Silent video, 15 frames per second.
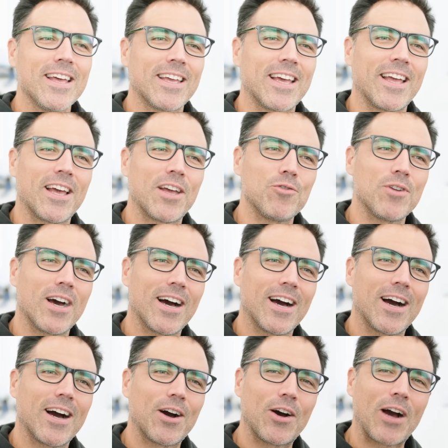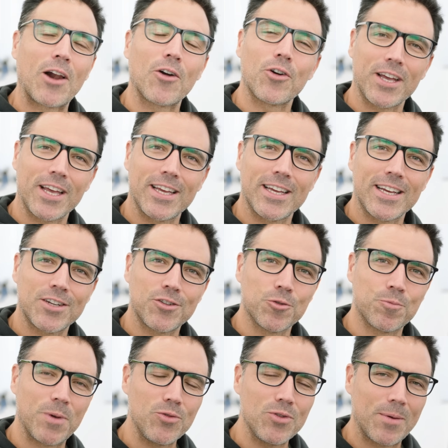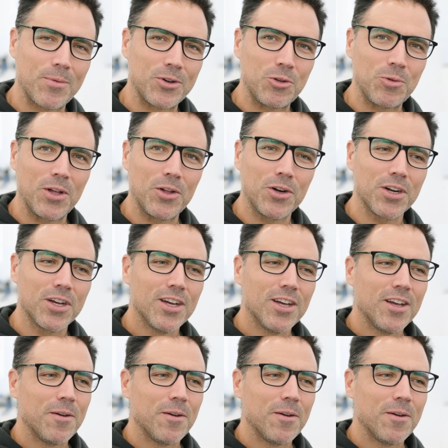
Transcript: que, hay una, algo que, suspende, un amortiguador,